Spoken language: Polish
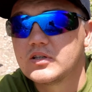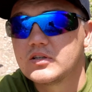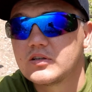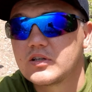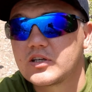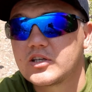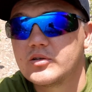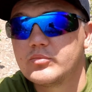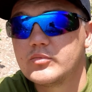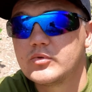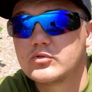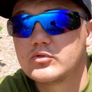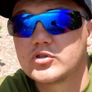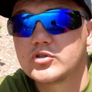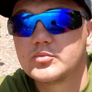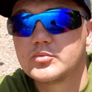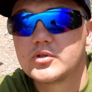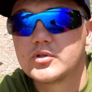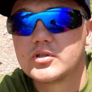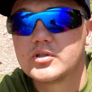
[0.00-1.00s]
takimi
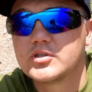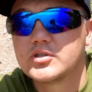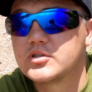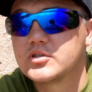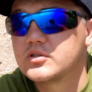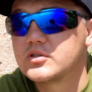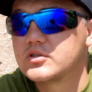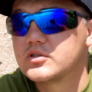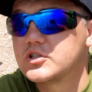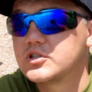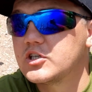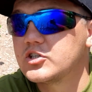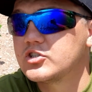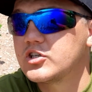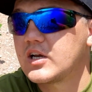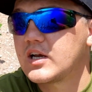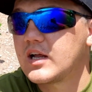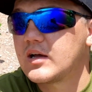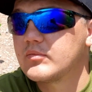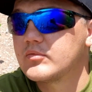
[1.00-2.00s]
dużymi
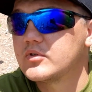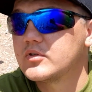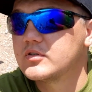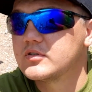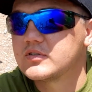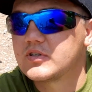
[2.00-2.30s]
ciężarami,